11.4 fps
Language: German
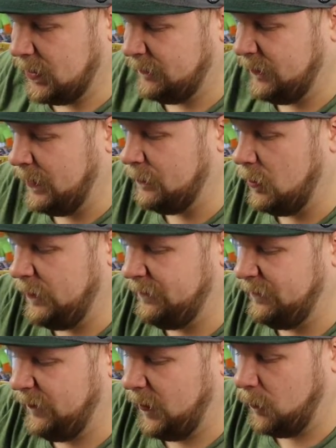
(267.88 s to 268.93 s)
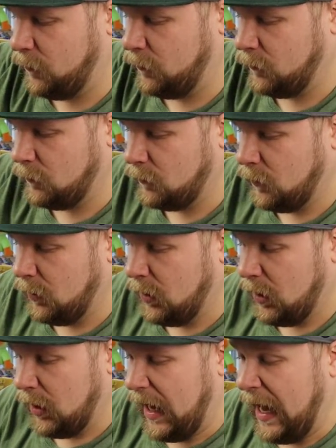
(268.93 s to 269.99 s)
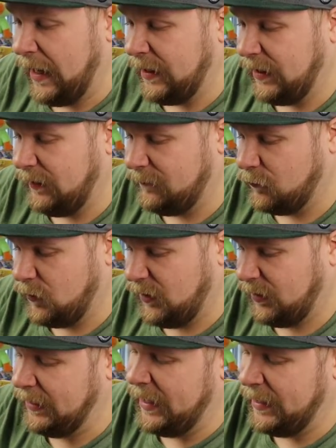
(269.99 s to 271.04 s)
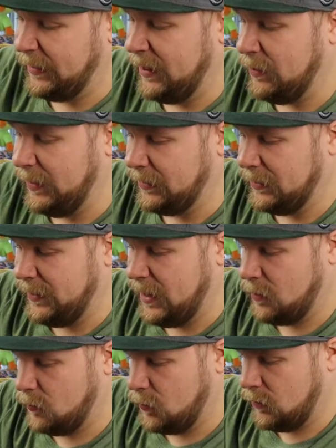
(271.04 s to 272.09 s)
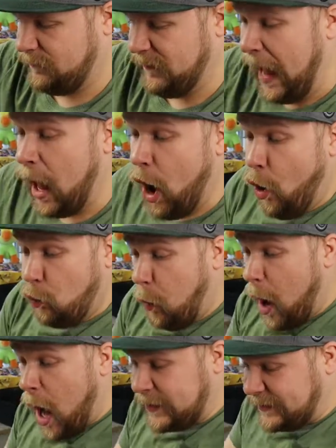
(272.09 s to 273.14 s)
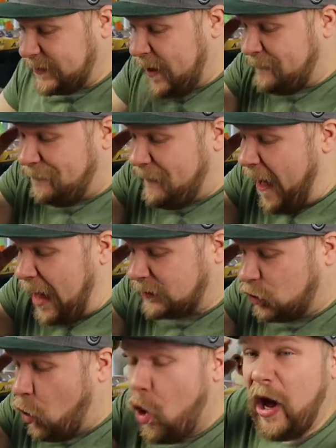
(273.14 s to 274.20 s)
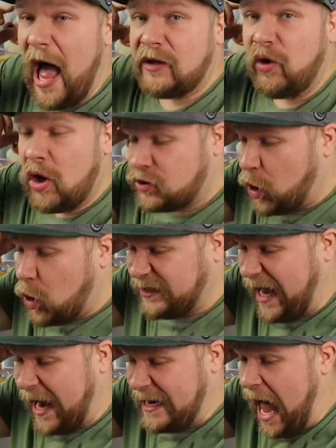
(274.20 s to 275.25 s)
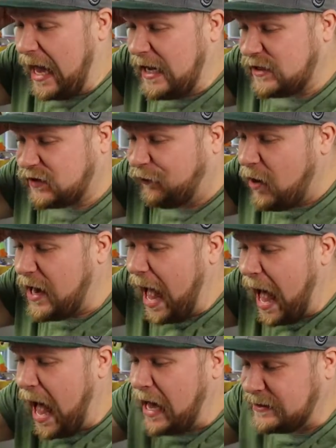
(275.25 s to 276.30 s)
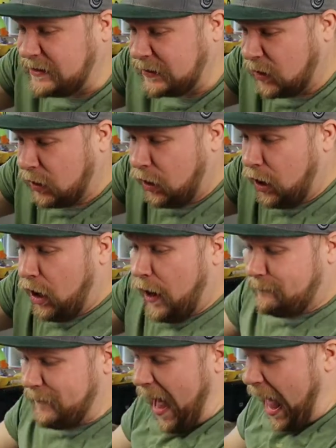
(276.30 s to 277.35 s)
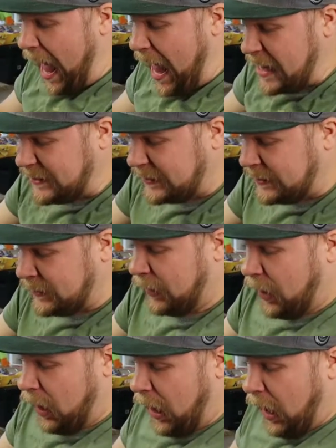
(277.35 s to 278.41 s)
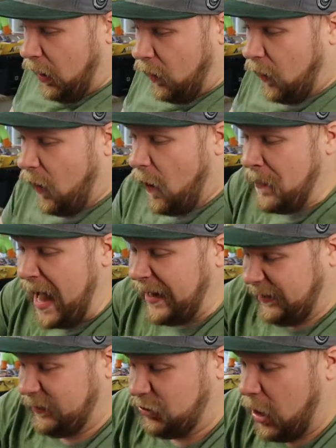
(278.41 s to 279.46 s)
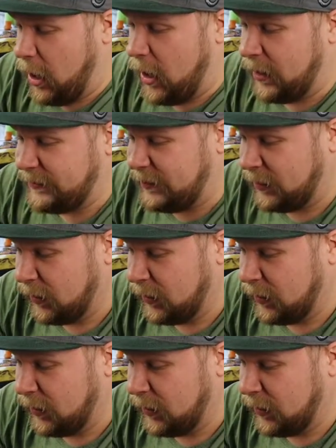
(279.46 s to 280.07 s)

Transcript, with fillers: wir haben Leufeo, ein Evoli, keine Character Rare und wir... What the fuck? Lurak und Rutena als Full Art! Was? Oh mein Gott!